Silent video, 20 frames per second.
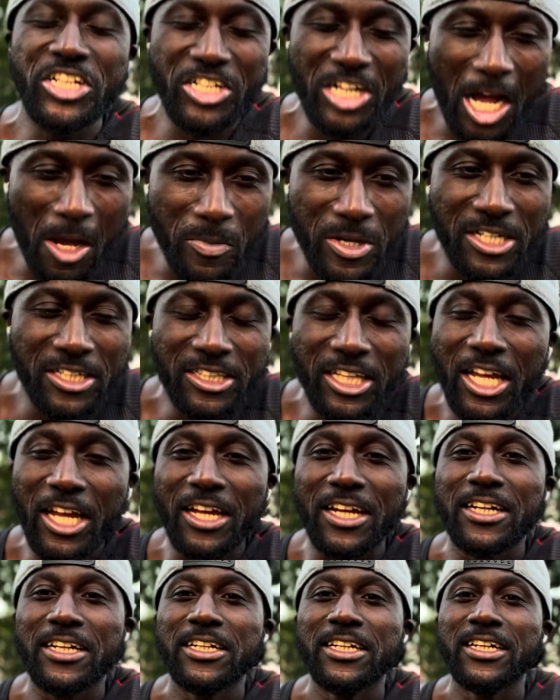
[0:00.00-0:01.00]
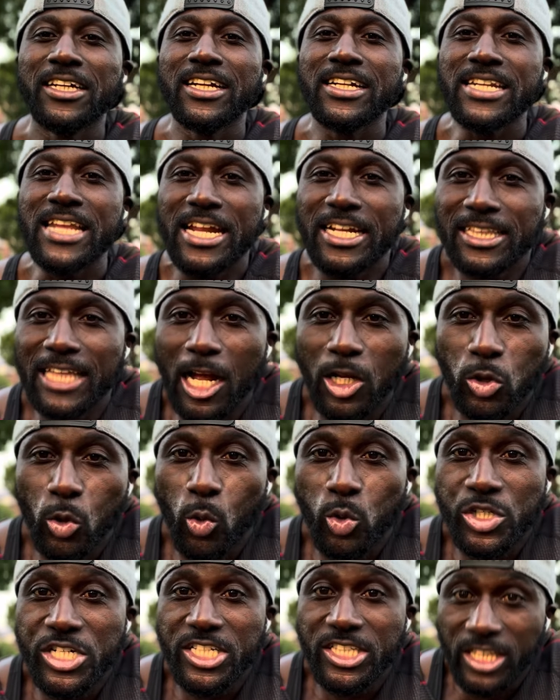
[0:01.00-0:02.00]
調べて、ネタ
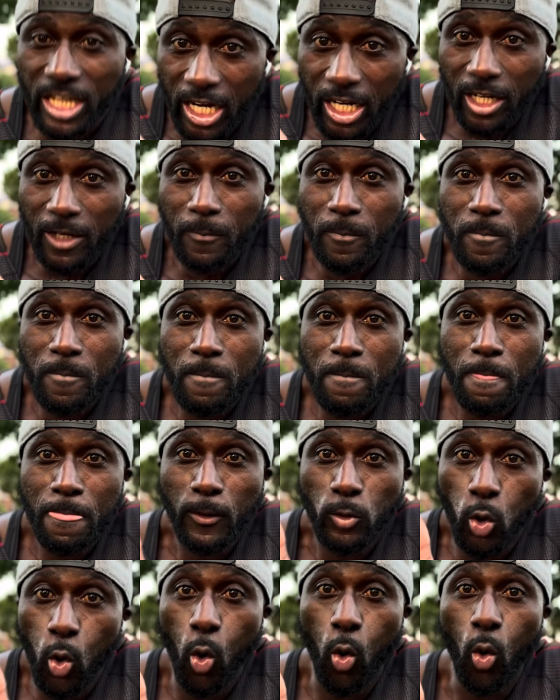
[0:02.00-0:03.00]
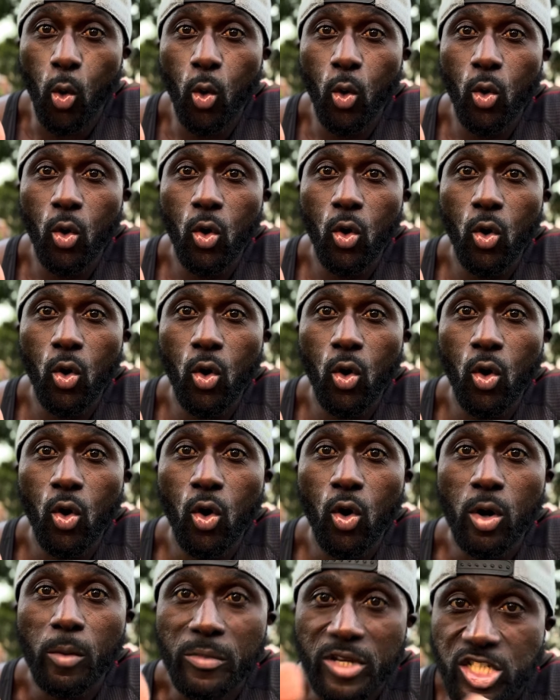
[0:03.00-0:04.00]
としてどう
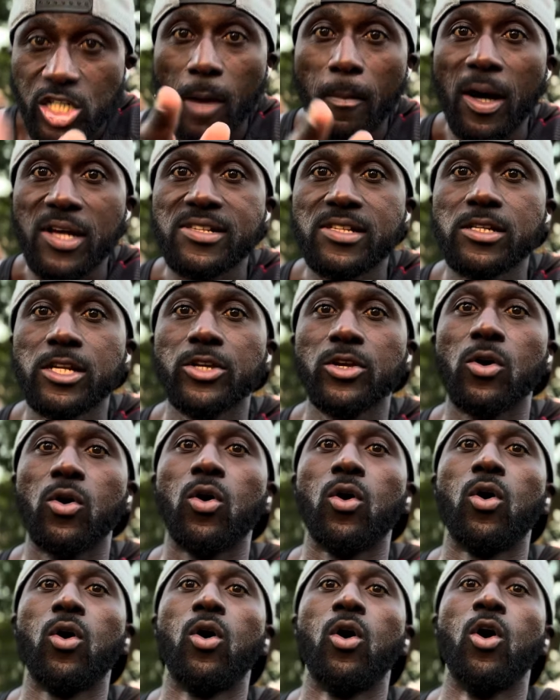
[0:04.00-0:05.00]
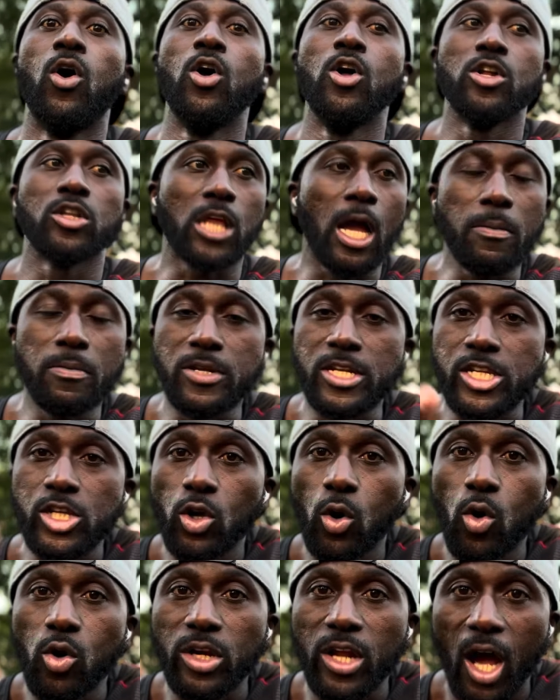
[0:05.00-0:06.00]
めちゃバズるよ多分
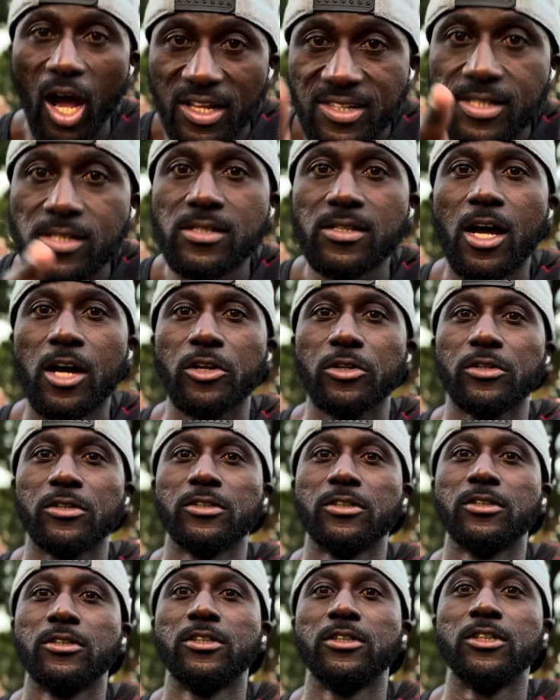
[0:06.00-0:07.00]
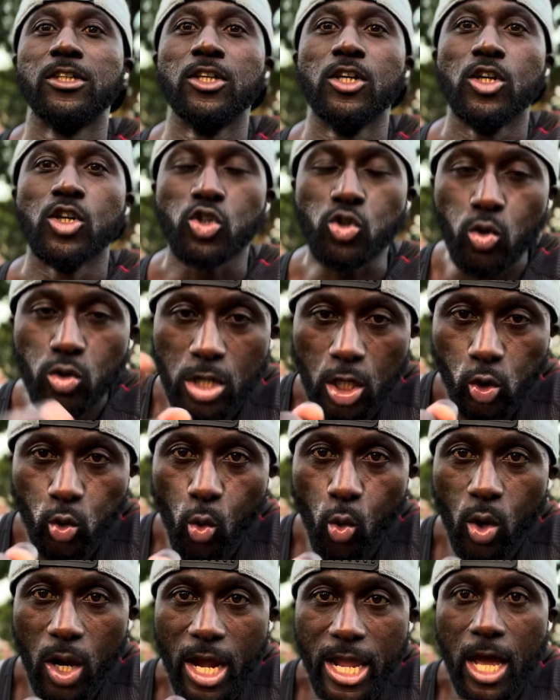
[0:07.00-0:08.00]
日本で初になるそんな
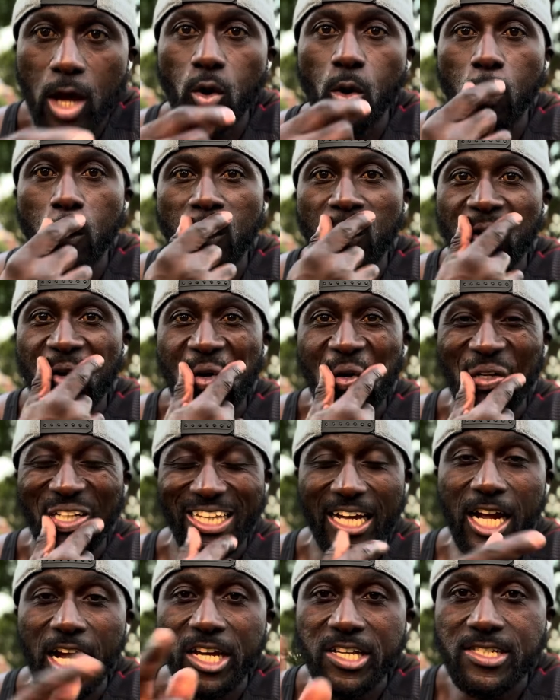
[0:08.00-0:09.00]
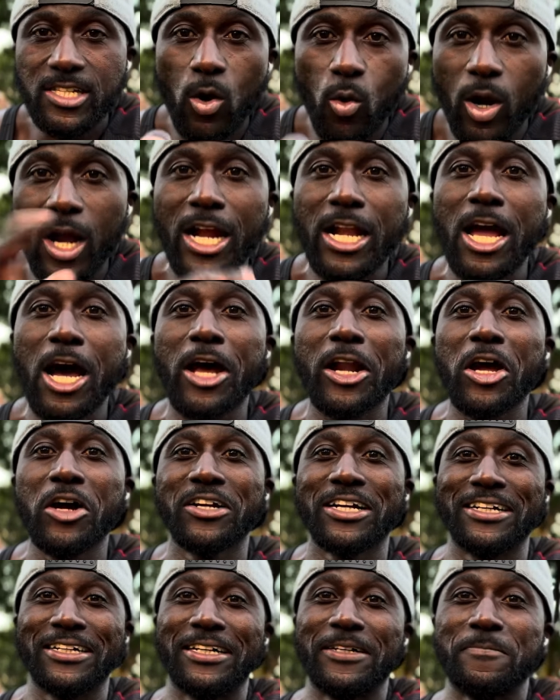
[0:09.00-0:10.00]
動画やろ高木さんお金払
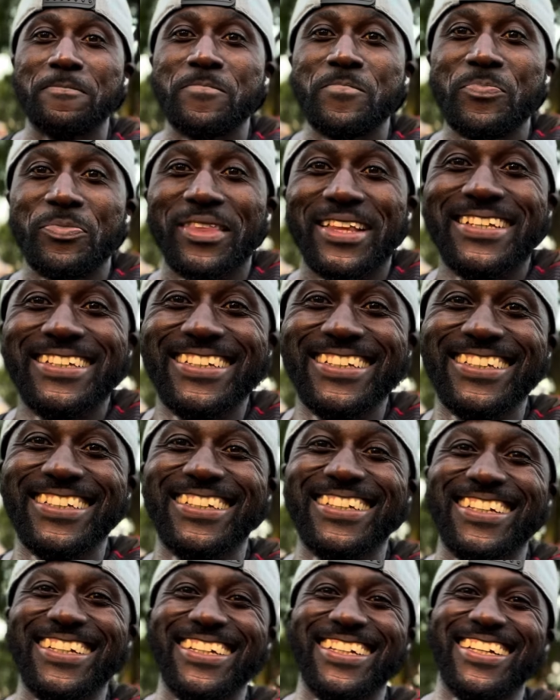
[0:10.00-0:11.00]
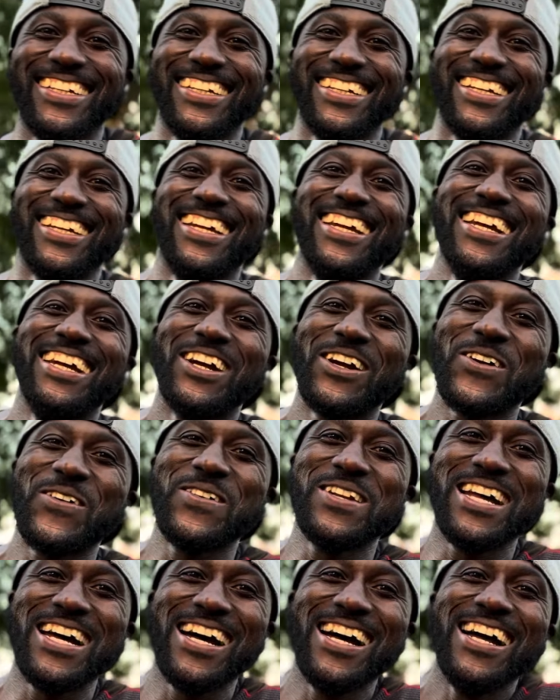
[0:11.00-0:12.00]
うから
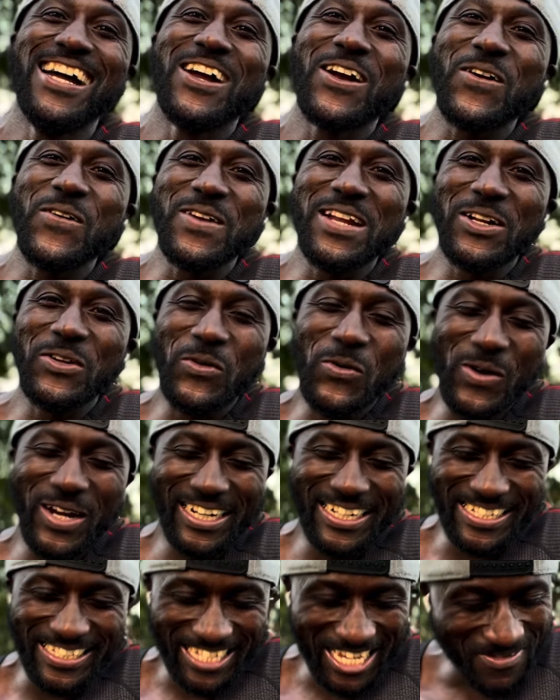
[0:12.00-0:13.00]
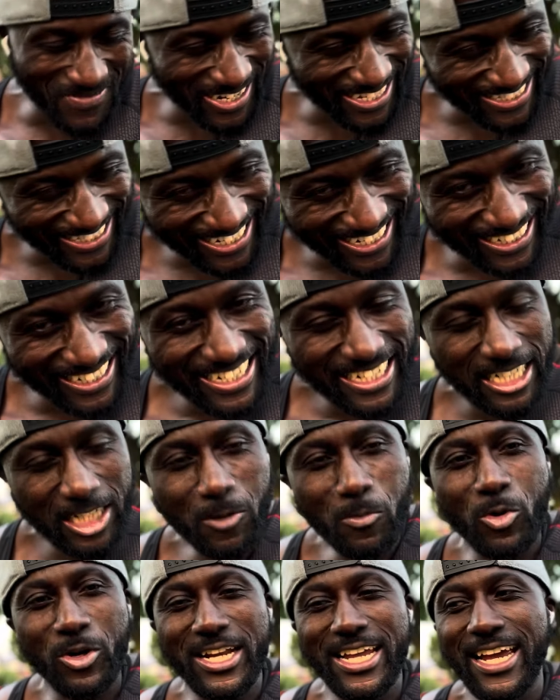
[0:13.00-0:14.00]
こんなこんな動画ですいません
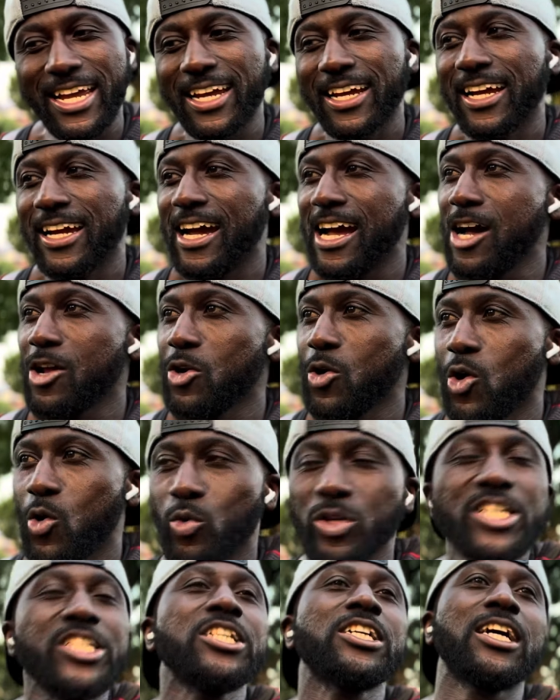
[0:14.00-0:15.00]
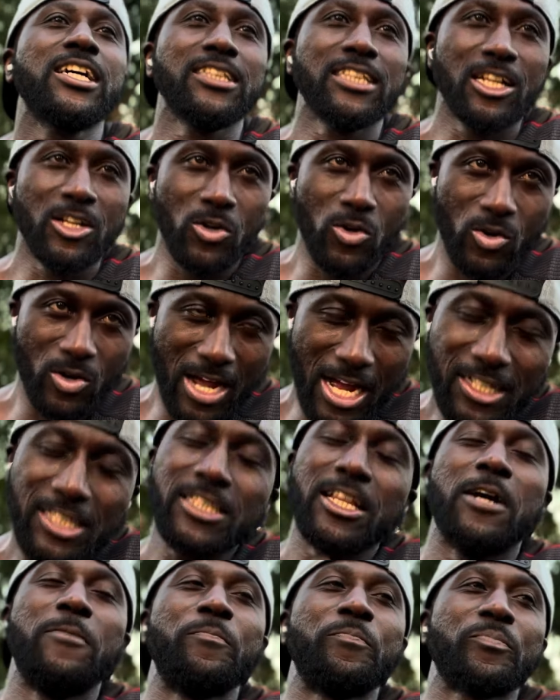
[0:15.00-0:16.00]
でもねあの嬉しかったのあっ
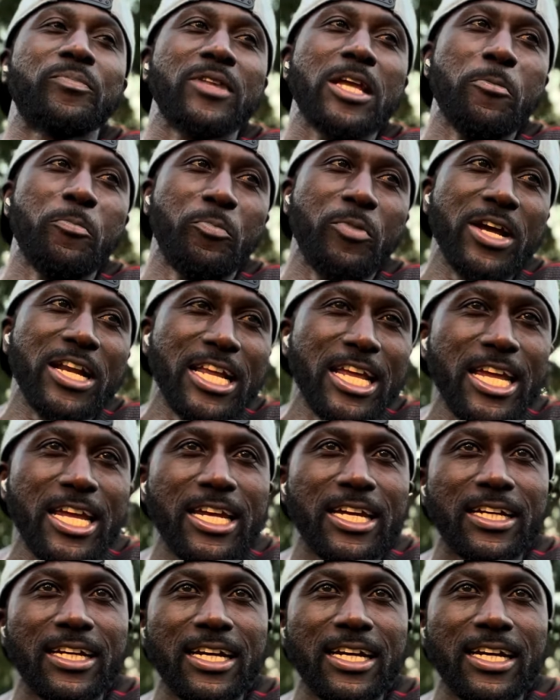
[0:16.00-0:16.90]
たやっぱり